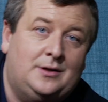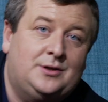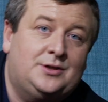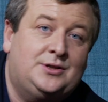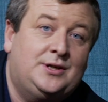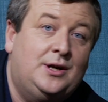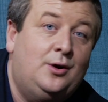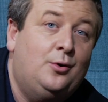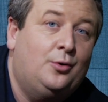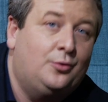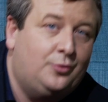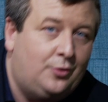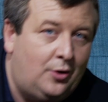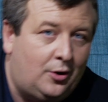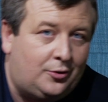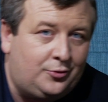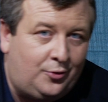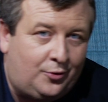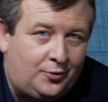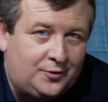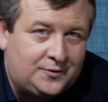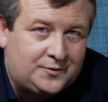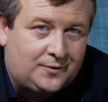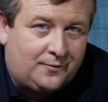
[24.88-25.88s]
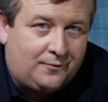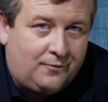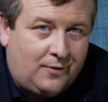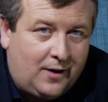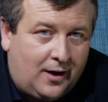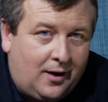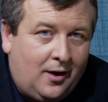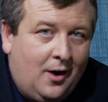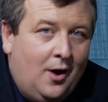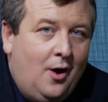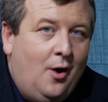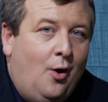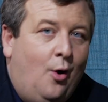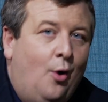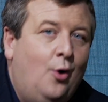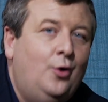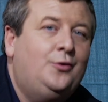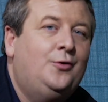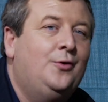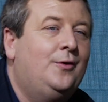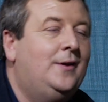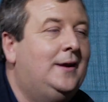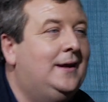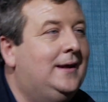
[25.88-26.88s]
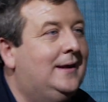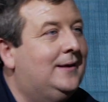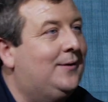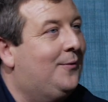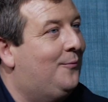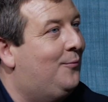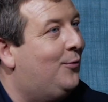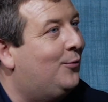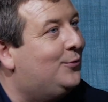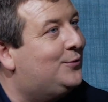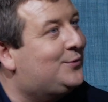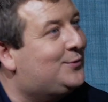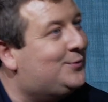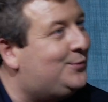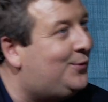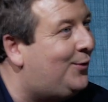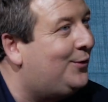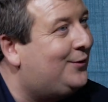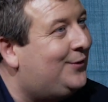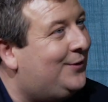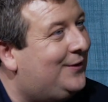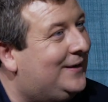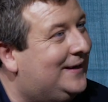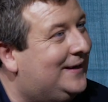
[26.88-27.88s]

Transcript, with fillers: eh ben, j'ai l'honneur de recevoir Odeline. Bonjour